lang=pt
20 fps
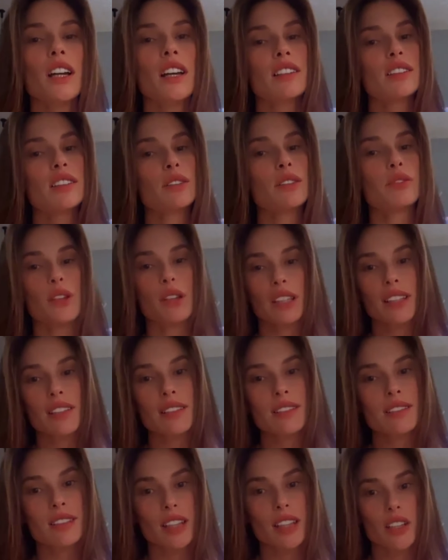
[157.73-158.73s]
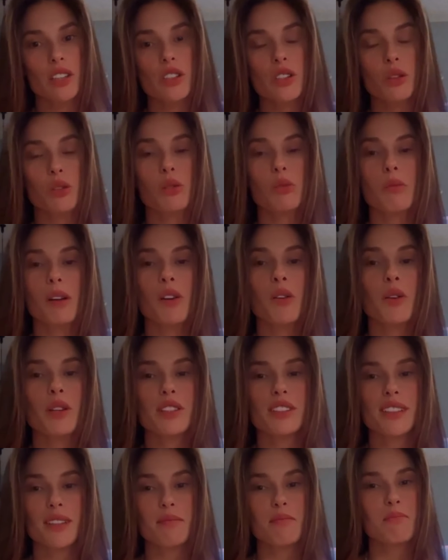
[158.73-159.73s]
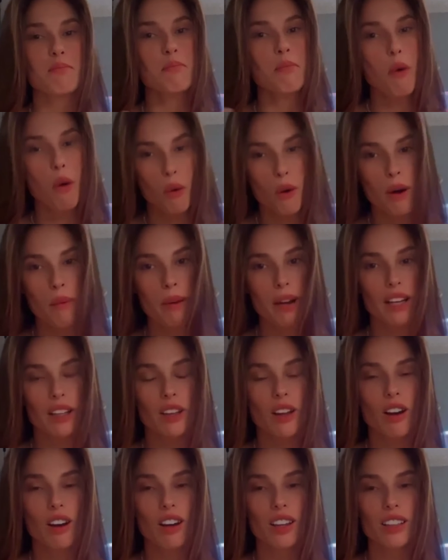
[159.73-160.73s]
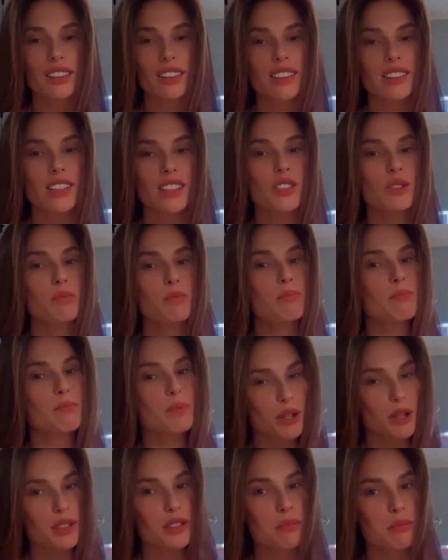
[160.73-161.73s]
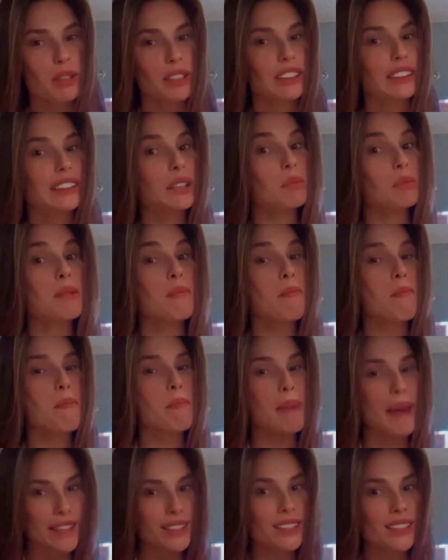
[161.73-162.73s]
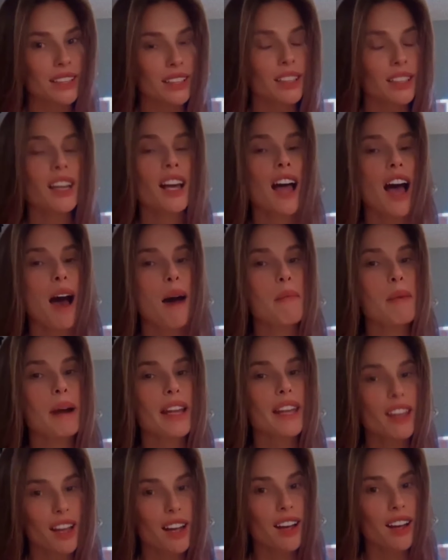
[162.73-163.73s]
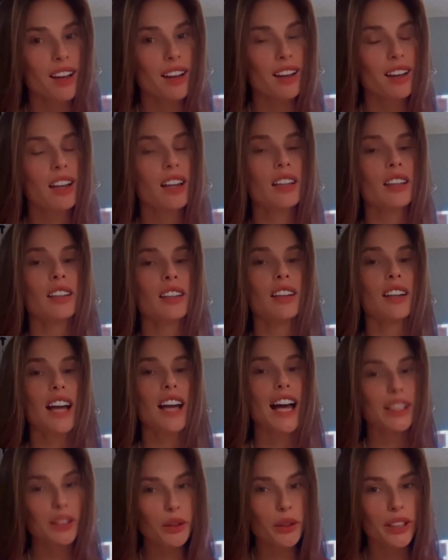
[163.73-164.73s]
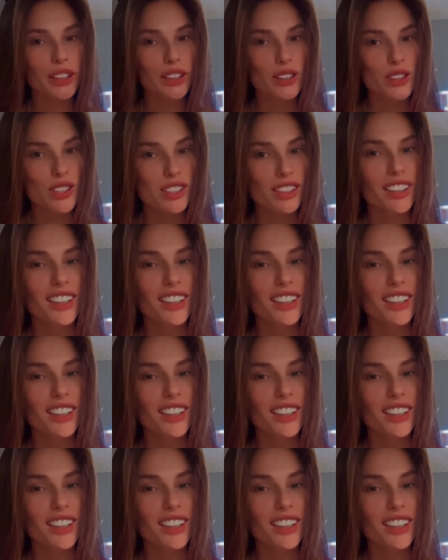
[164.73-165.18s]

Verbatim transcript: Se for que seja alguma coisa boa para nós, que seja o próximo ano. Então me peça amanhã à noite.